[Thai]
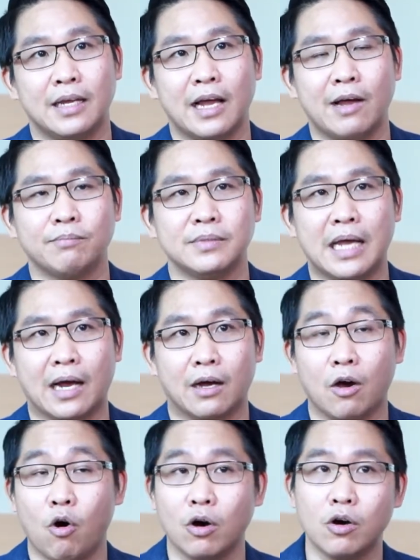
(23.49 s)
นะครับอย่าง
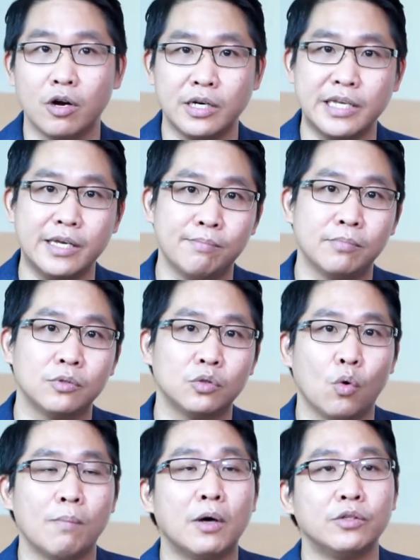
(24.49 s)
ของกรณี
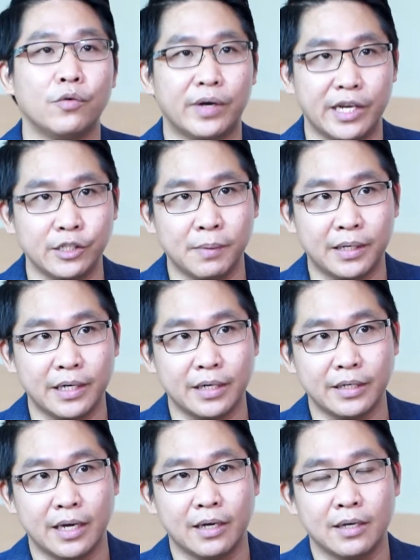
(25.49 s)
ตัว multi word expert เอ
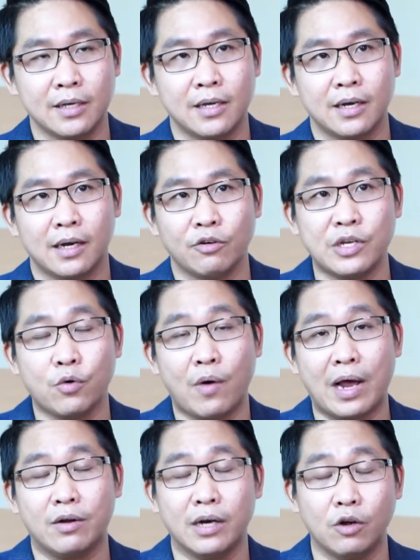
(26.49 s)
งเนี่ยเราดี
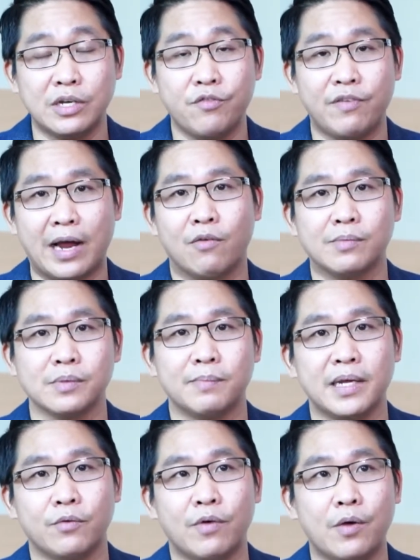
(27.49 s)
เรา d e f i ความ
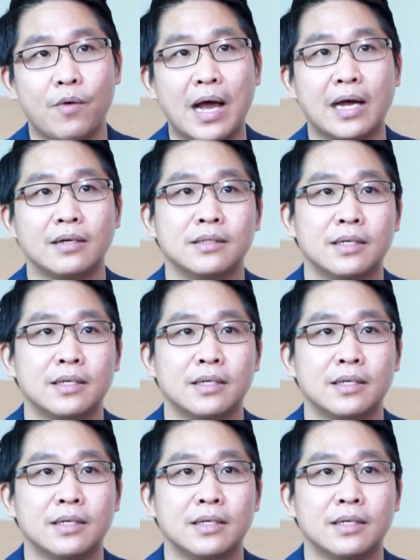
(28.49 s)
สำเร็จไว้ว่า